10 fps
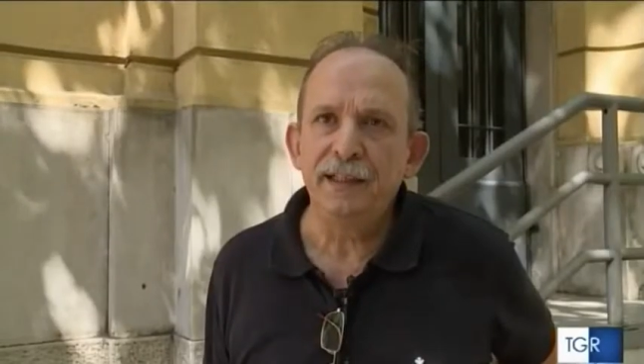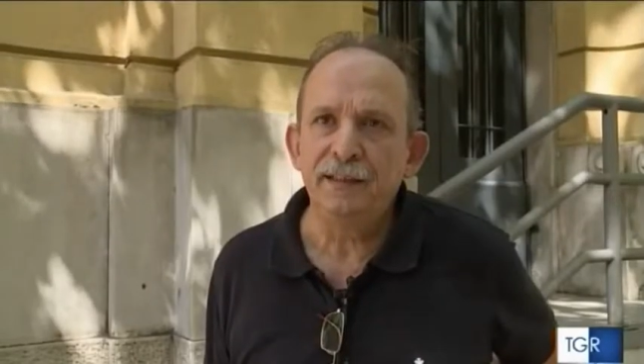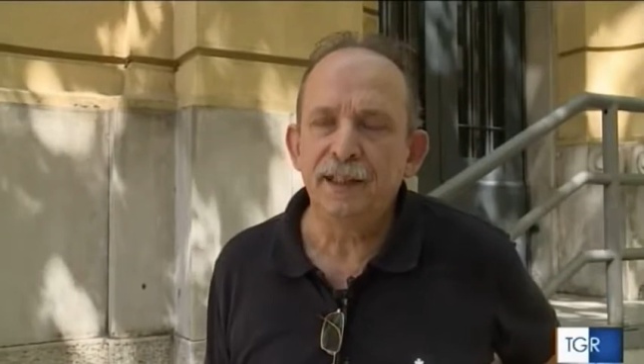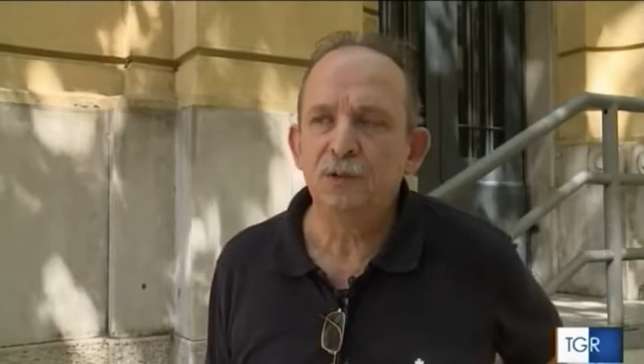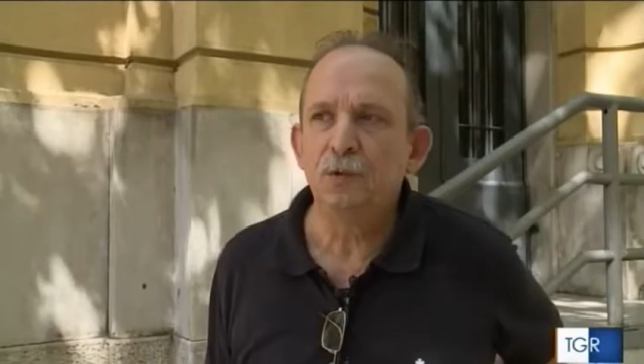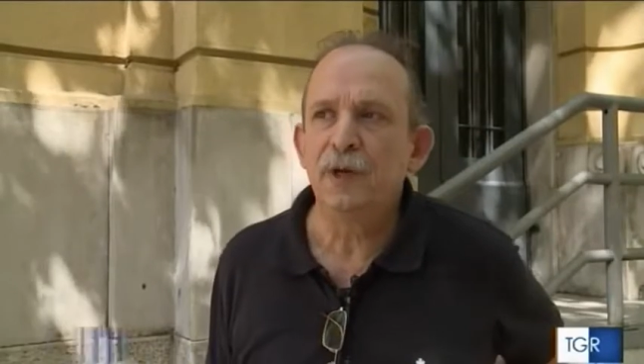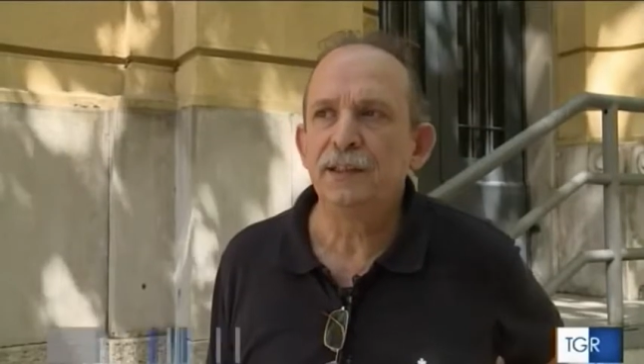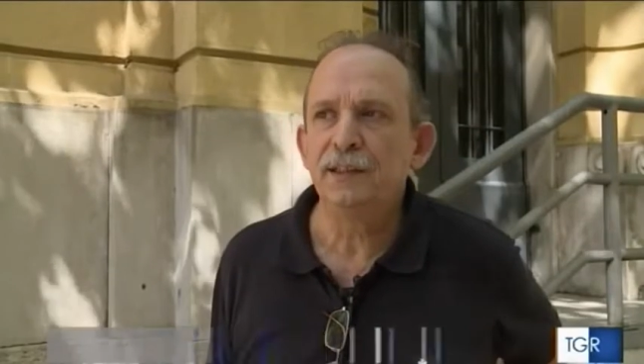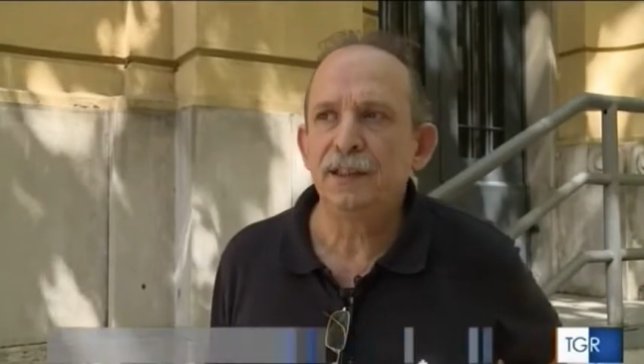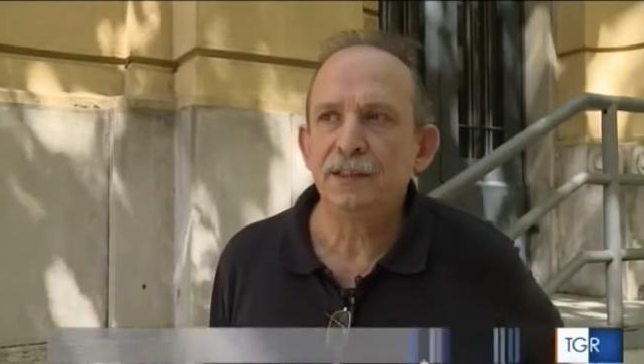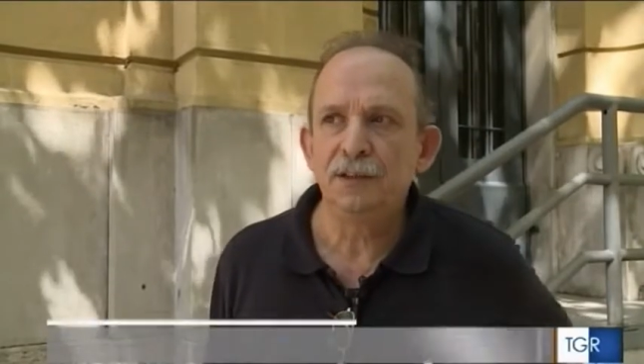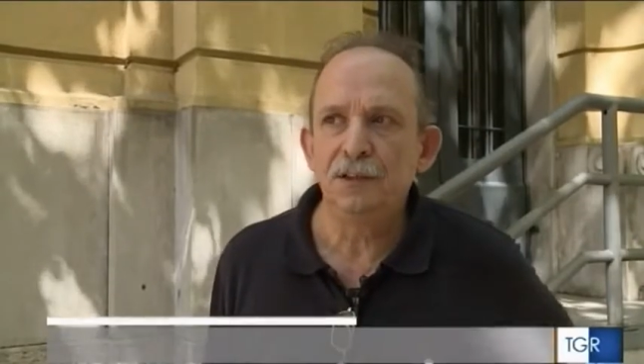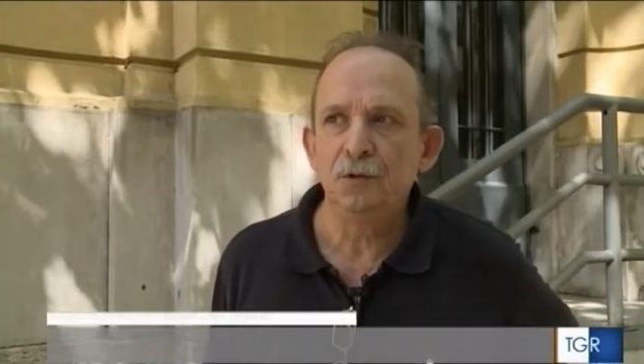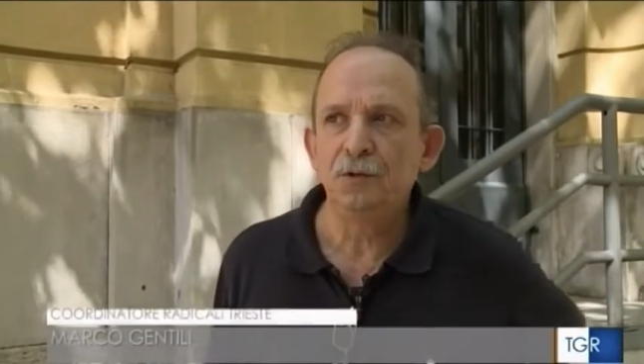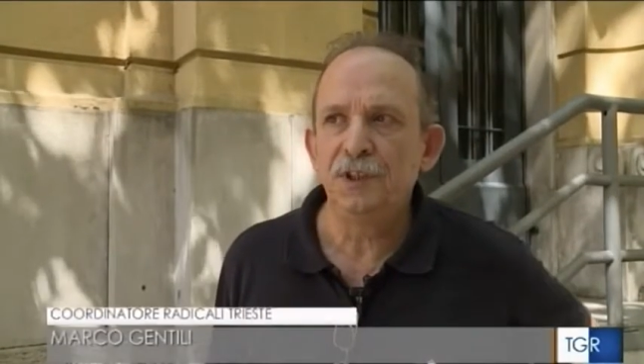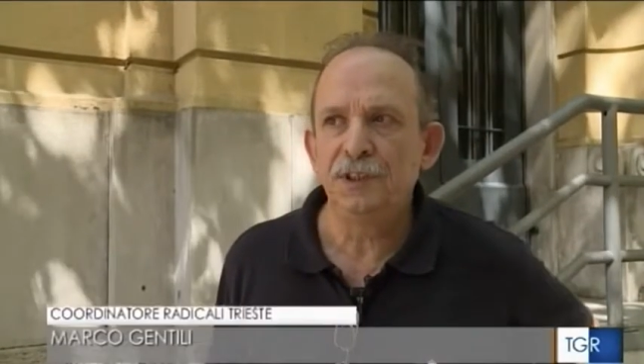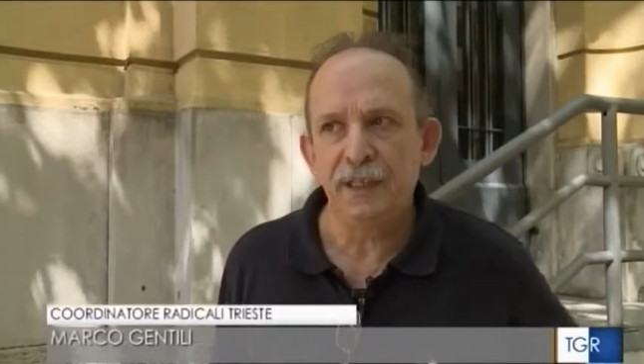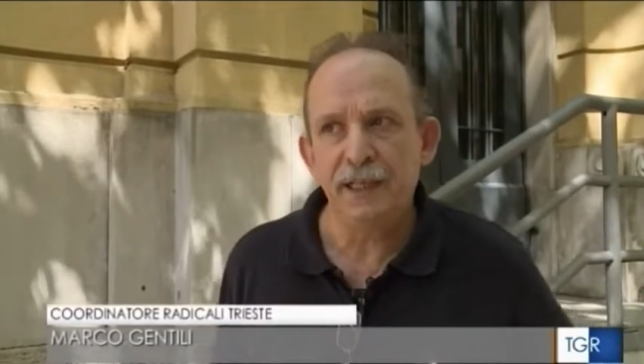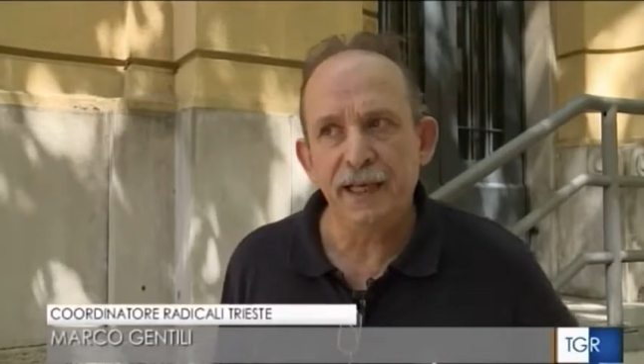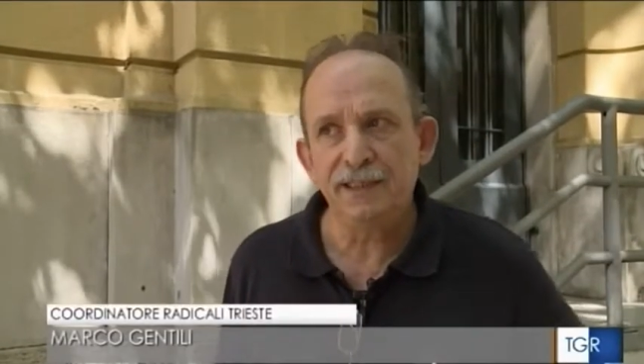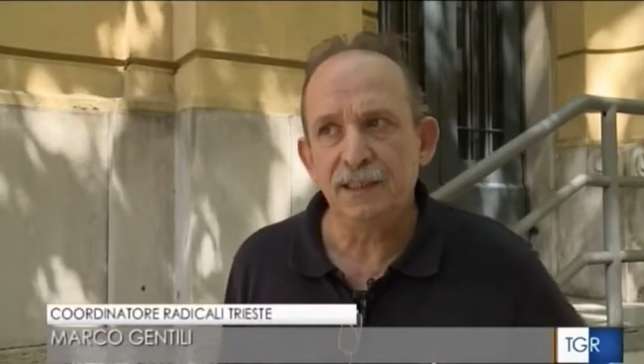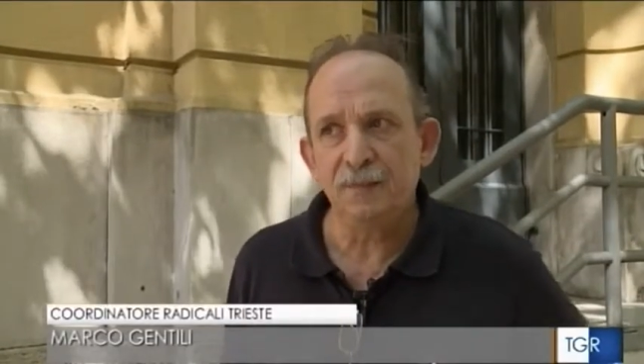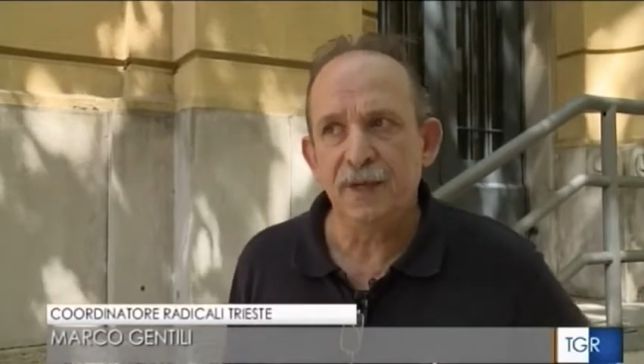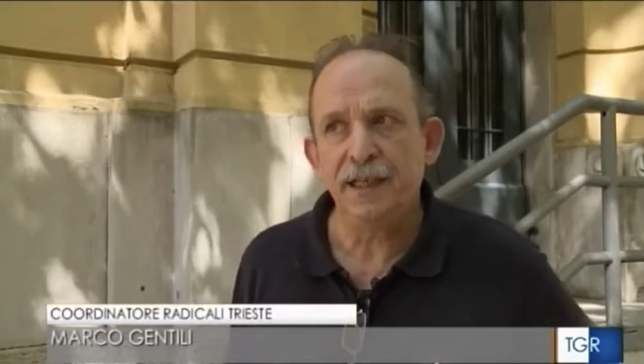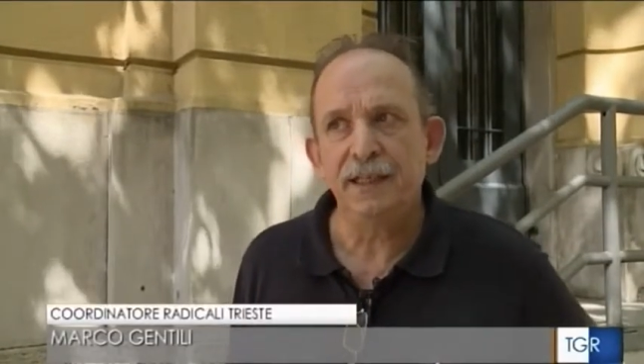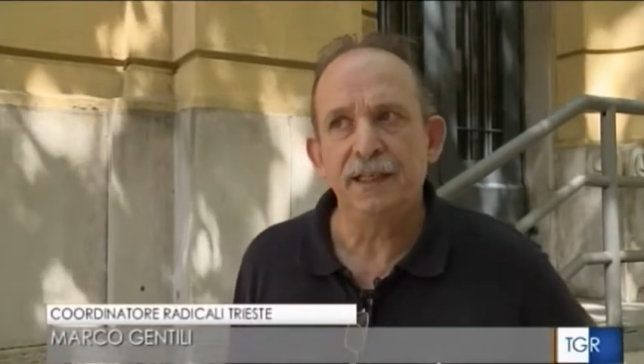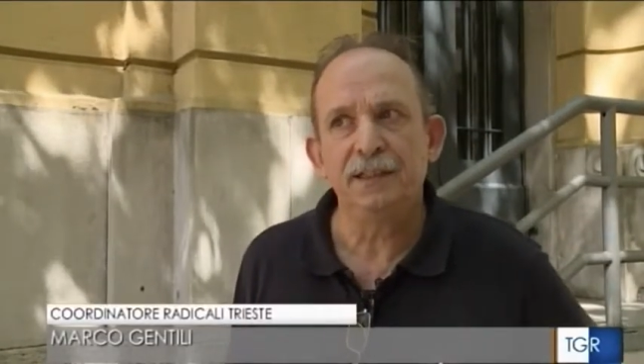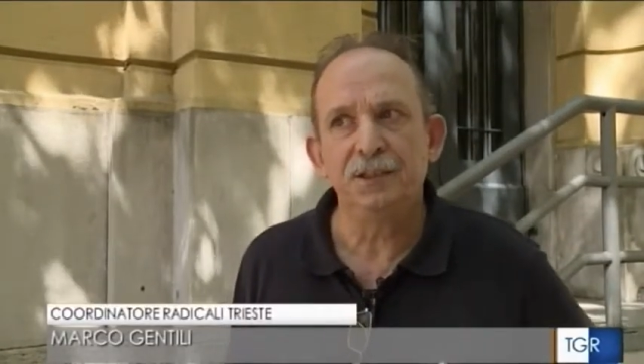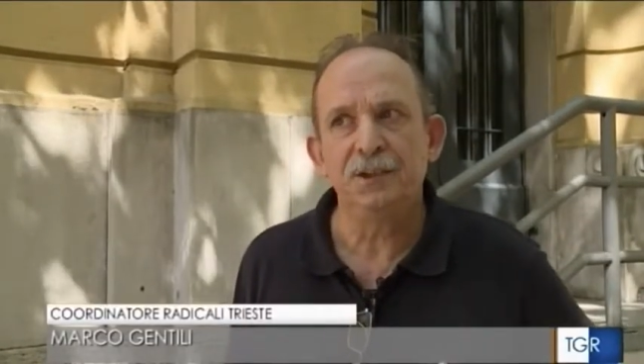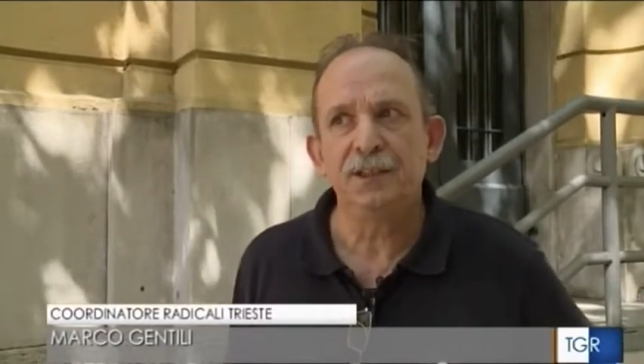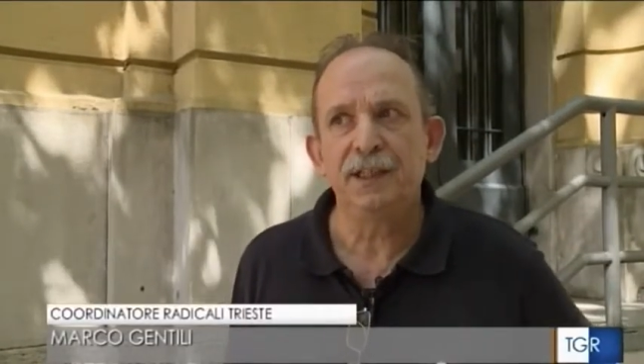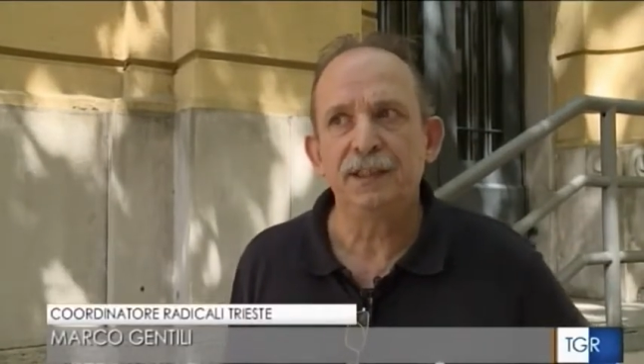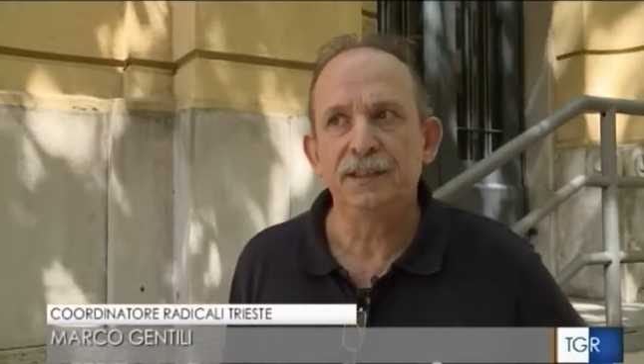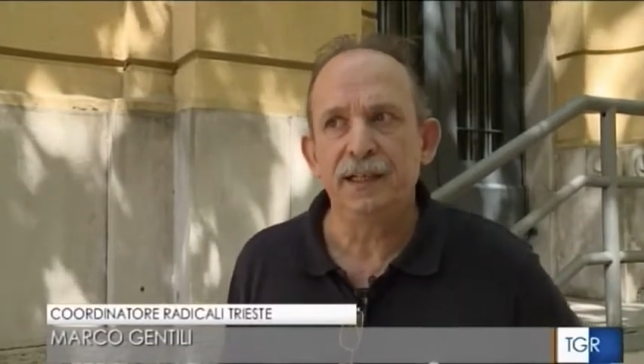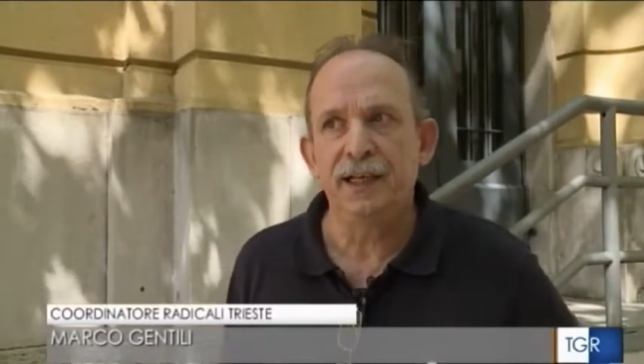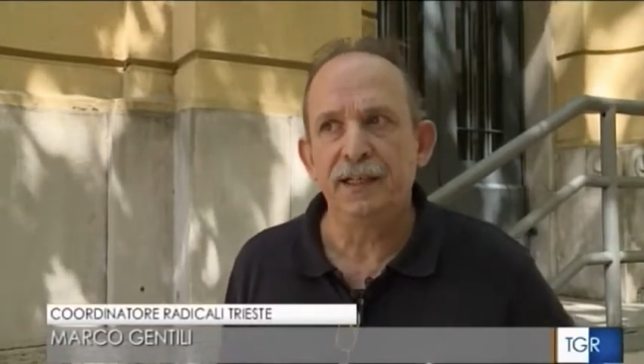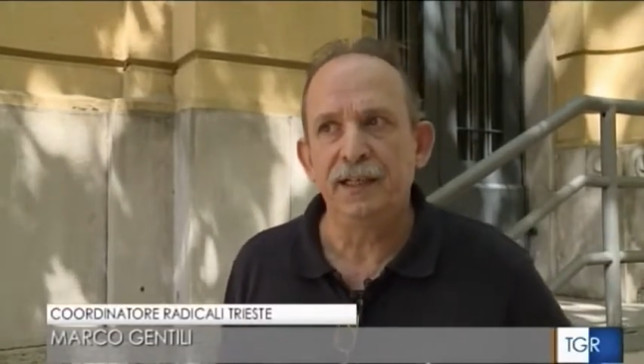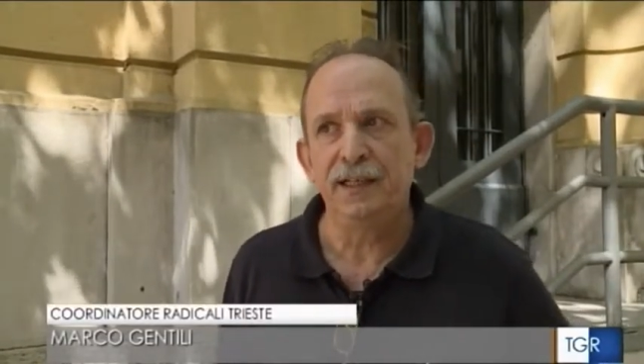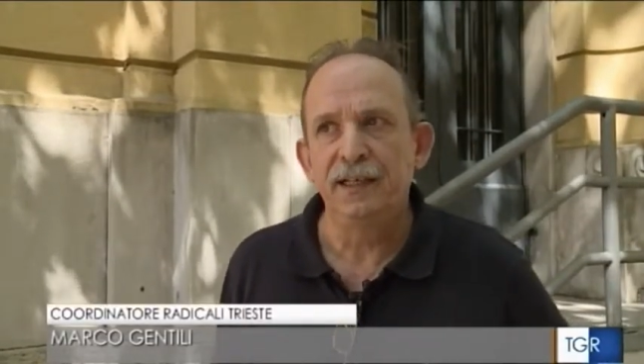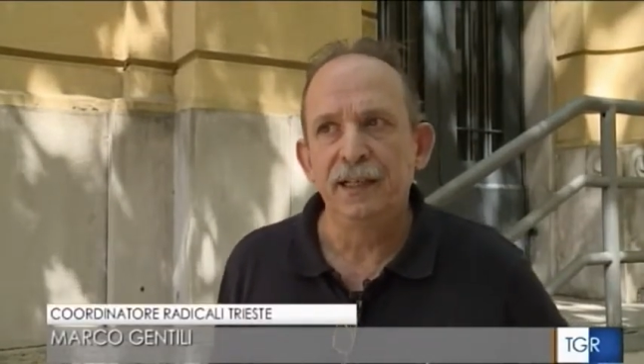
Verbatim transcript: attuata dai detenuti a Trieste ma anche in altre città d'Italia